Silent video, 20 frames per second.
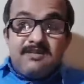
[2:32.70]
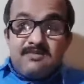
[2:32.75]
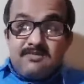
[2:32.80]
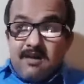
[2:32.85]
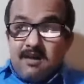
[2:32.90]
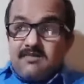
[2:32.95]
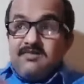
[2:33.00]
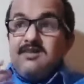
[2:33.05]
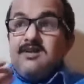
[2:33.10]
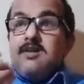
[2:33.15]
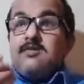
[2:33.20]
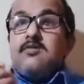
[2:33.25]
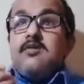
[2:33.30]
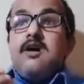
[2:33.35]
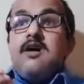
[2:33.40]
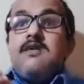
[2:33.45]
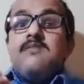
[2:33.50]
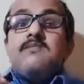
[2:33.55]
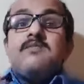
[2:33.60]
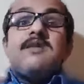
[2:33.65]

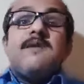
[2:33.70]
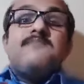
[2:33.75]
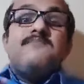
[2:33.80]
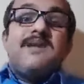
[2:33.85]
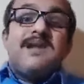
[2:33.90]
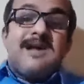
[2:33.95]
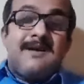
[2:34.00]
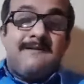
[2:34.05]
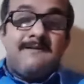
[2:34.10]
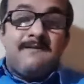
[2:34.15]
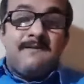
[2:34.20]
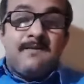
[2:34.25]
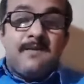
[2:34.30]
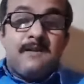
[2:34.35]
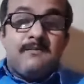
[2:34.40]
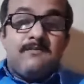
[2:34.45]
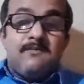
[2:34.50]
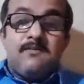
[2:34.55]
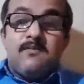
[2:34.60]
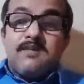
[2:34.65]
شخصيته مطمنة
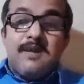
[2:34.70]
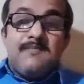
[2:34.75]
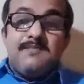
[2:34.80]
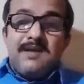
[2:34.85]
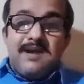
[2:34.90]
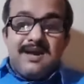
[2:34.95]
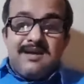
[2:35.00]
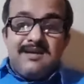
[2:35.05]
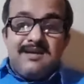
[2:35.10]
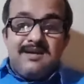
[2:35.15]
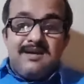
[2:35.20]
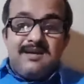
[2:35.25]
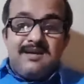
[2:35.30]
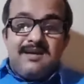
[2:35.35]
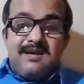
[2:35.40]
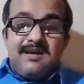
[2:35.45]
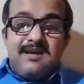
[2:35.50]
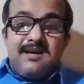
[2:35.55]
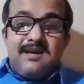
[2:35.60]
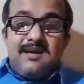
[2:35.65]
مطمنة
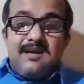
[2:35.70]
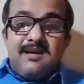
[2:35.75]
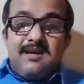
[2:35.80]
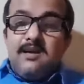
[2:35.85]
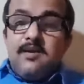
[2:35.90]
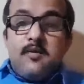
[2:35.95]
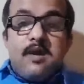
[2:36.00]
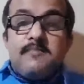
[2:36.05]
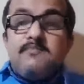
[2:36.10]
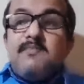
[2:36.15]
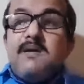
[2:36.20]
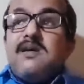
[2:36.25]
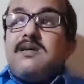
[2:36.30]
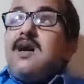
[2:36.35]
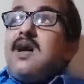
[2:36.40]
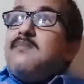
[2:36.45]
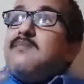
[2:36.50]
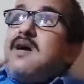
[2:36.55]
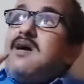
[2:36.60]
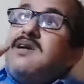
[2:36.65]
اي رب
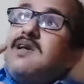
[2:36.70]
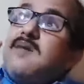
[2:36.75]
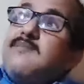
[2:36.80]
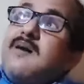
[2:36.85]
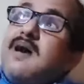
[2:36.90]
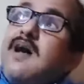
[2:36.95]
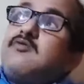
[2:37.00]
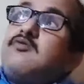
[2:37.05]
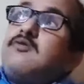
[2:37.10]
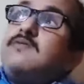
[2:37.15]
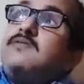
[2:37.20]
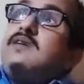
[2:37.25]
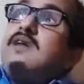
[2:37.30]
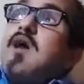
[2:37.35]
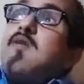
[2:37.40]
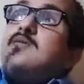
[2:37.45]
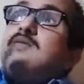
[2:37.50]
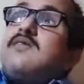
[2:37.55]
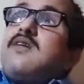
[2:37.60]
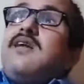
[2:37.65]
الكعبة عندما أشوف
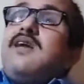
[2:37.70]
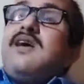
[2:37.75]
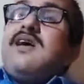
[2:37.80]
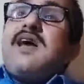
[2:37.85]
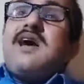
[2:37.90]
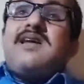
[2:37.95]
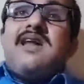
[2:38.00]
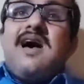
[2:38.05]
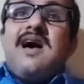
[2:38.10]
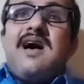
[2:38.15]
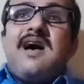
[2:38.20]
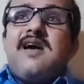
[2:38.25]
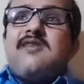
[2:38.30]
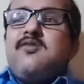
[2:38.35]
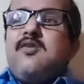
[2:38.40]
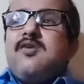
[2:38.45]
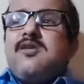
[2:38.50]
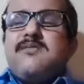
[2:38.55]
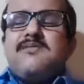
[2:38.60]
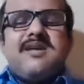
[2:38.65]
إلى وجه العرادة
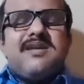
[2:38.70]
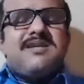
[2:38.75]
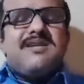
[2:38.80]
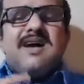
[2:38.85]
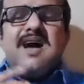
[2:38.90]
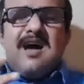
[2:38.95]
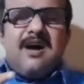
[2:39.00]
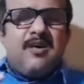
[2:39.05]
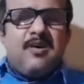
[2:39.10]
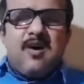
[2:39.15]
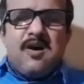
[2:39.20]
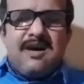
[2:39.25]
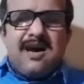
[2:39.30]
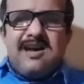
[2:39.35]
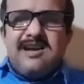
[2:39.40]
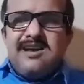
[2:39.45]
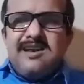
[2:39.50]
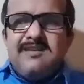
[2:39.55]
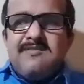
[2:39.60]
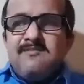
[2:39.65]
أشعر بارتياح له
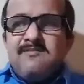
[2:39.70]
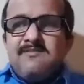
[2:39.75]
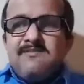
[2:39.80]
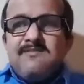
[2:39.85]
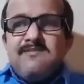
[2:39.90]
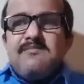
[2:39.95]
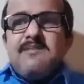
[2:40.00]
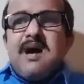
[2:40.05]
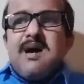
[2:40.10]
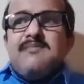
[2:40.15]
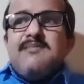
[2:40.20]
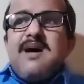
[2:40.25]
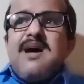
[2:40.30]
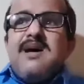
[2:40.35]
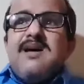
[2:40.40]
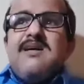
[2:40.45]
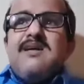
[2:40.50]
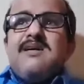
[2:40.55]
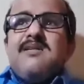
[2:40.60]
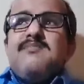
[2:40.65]
يعني ما
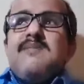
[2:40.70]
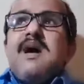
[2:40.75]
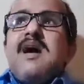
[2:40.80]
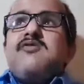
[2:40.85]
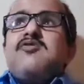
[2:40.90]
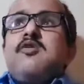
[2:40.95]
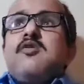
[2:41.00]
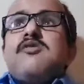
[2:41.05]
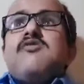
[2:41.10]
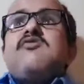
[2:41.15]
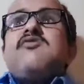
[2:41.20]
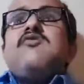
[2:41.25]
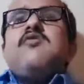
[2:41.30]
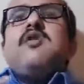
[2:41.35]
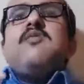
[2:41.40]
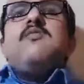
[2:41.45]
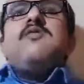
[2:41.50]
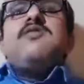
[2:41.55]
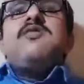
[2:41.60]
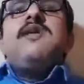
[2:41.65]
ما ما أشعرش
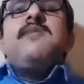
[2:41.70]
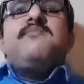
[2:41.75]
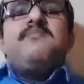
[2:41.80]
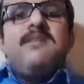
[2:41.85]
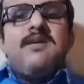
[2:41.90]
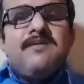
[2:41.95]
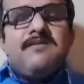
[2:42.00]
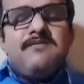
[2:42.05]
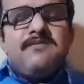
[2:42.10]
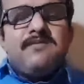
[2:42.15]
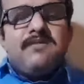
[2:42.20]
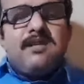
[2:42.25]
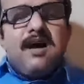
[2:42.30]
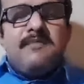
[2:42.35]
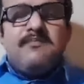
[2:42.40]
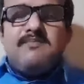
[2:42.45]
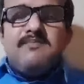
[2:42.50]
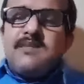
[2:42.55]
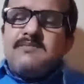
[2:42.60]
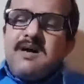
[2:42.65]
إنه مذنب
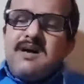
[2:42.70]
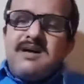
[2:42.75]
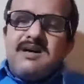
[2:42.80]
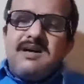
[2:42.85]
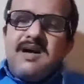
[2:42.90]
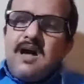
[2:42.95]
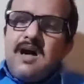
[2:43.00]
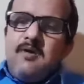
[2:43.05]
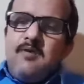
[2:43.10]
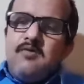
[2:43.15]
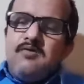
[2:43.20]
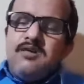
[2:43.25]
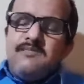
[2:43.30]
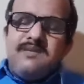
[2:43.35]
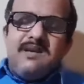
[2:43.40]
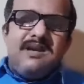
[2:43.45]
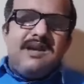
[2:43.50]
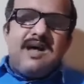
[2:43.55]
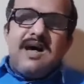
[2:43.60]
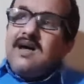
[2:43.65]
أما البقية أعوذ
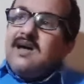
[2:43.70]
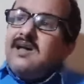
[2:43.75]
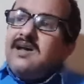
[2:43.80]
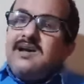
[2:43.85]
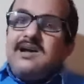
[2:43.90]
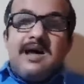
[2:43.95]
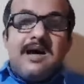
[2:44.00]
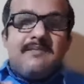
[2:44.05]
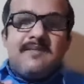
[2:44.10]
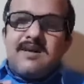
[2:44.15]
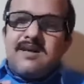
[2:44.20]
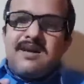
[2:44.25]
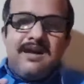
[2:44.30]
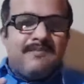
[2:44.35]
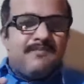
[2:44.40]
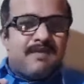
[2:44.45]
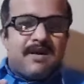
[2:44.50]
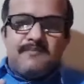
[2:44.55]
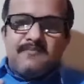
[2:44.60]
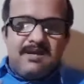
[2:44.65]
بالله إلا من
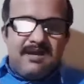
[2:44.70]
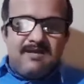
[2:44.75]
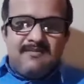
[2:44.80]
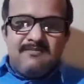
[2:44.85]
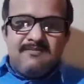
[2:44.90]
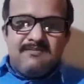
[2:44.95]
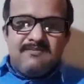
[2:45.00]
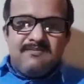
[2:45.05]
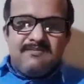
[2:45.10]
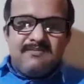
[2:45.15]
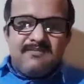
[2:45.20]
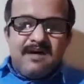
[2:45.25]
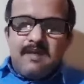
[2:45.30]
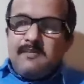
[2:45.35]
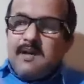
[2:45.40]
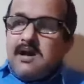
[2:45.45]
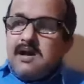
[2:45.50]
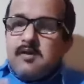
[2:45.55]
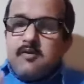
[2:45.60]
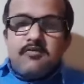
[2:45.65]
رحم ربي
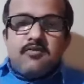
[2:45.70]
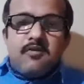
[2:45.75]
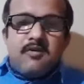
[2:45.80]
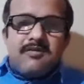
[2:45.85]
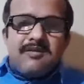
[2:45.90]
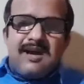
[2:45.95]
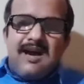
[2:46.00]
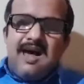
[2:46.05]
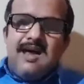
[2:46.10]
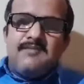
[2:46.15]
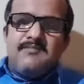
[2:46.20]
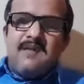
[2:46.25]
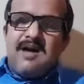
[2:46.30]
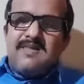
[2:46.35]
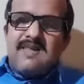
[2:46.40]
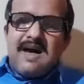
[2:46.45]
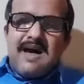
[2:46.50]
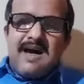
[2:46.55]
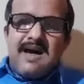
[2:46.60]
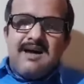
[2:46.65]
أمانة وجوه تلعن
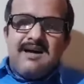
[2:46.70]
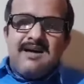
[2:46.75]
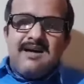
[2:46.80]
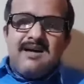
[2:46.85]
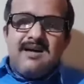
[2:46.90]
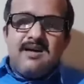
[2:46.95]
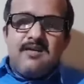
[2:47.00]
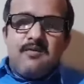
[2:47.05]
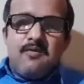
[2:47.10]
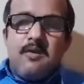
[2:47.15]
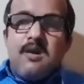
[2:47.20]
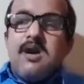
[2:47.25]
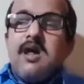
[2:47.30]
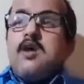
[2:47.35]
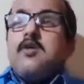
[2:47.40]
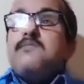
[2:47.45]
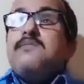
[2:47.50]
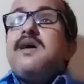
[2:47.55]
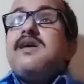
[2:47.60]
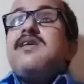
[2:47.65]
بعضها
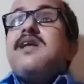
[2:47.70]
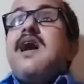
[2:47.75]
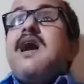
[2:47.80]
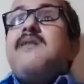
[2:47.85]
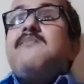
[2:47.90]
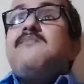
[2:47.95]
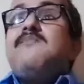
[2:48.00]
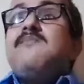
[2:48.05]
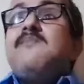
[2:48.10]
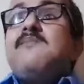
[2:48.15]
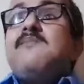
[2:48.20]
والله لو بيدهم